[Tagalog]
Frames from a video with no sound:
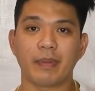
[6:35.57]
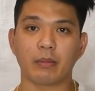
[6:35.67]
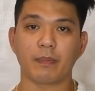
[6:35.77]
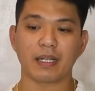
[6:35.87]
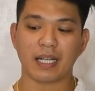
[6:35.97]

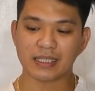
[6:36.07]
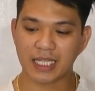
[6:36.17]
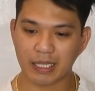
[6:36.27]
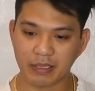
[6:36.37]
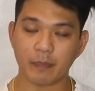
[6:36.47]
Pero pag nasa
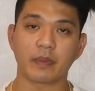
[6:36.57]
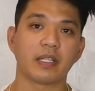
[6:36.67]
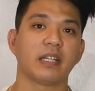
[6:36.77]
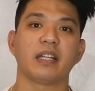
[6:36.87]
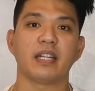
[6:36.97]

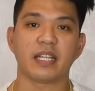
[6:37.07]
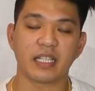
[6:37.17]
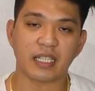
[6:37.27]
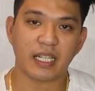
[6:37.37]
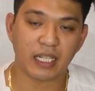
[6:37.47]
harap, hindi
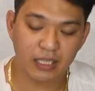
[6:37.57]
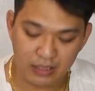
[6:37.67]
kita ng,